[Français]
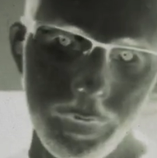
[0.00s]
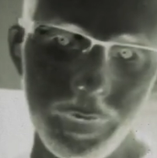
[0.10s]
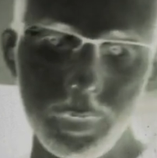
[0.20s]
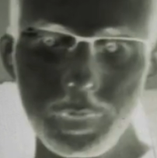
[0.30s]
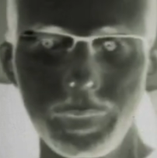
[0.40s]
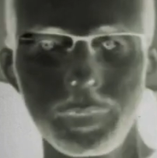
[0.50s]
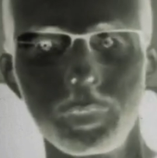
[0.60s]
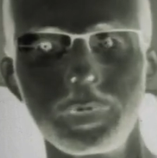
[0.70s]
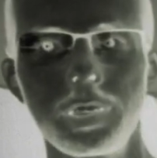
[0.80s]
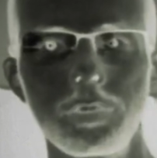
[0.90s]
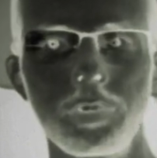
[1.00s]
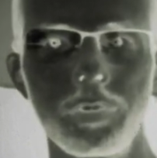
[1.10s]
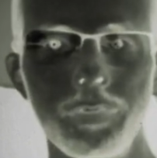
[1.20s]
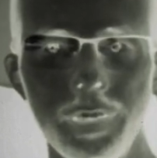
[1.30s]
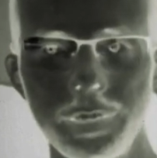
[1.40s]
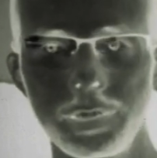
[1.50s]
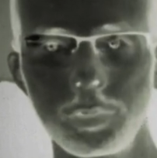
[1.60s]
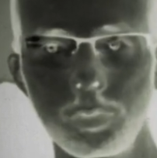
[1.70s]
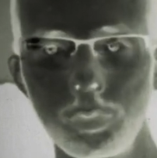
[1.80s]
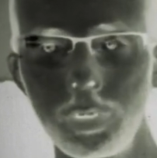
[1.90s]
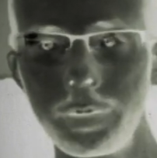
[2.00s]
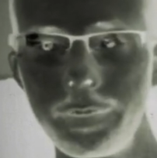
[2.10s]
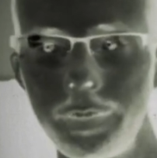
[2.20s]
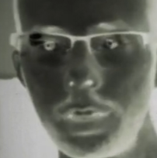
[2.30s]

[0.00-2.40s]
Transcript: la vidéo, c'est pas sur ça que je vais le faire, c'est sûr.